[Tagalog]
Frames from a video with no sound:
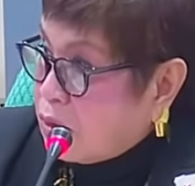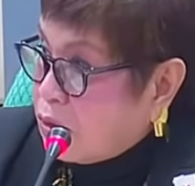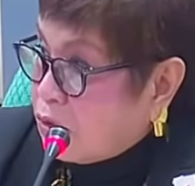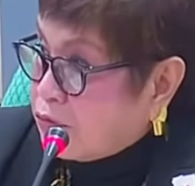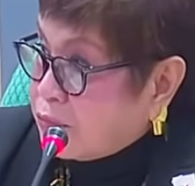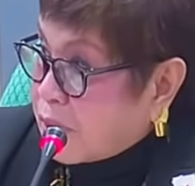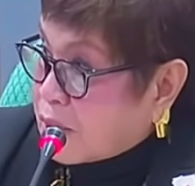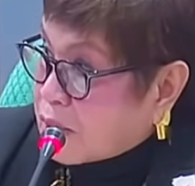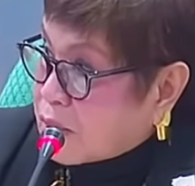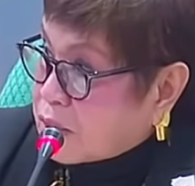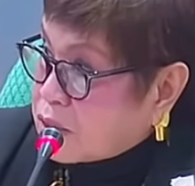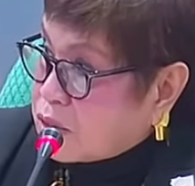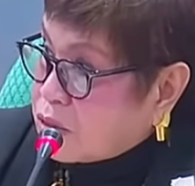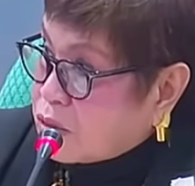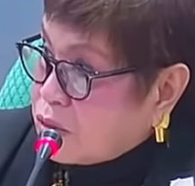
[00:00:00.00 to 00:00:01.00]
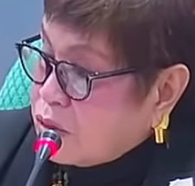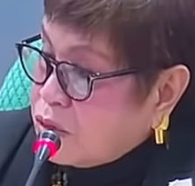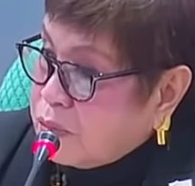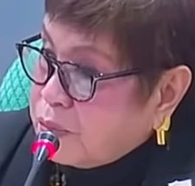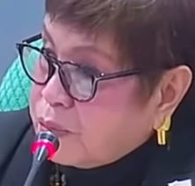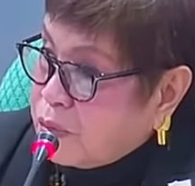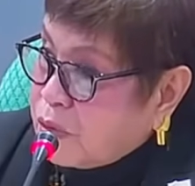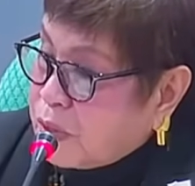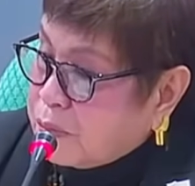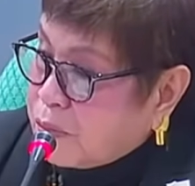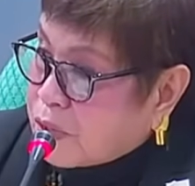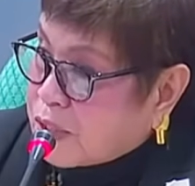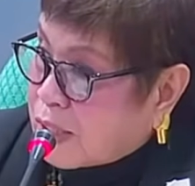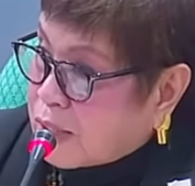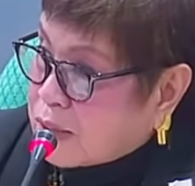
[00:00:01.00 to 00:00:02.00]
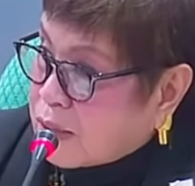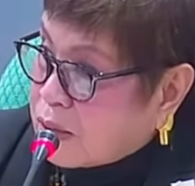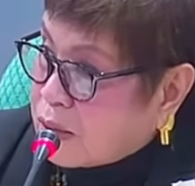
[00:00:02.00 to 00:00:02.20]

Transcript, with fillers: of marriage. So, yun ang po ang importante.